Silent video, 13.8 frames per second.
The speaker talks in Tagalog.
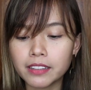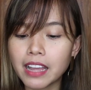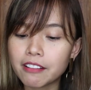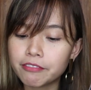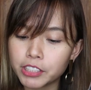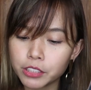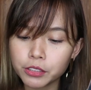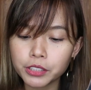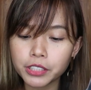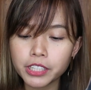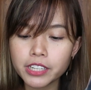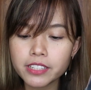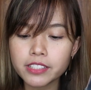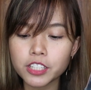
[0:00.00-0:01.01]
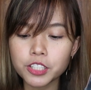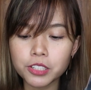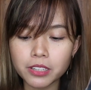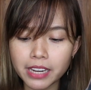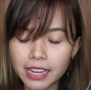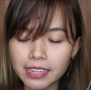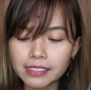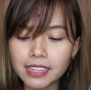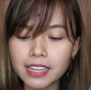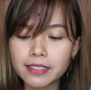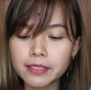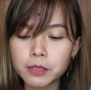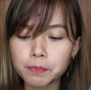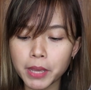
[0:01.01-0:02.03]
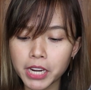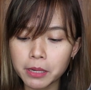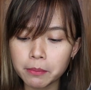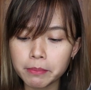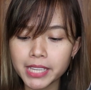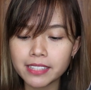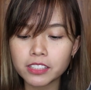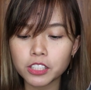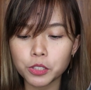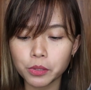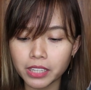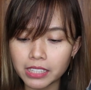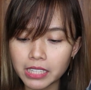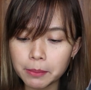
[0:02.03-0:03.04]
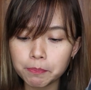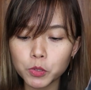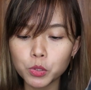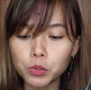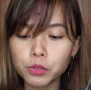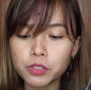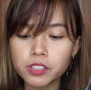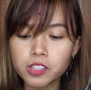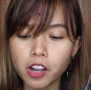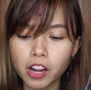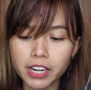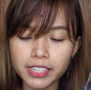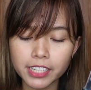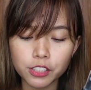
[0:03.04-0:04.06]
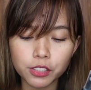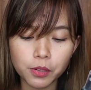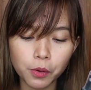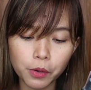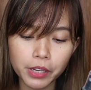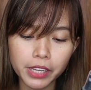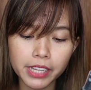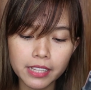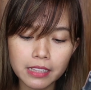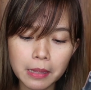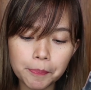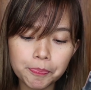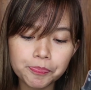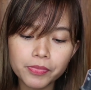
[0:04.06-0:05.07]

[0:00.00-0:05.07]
lavender, citronella, spearmint, eucalyptus, argan oil,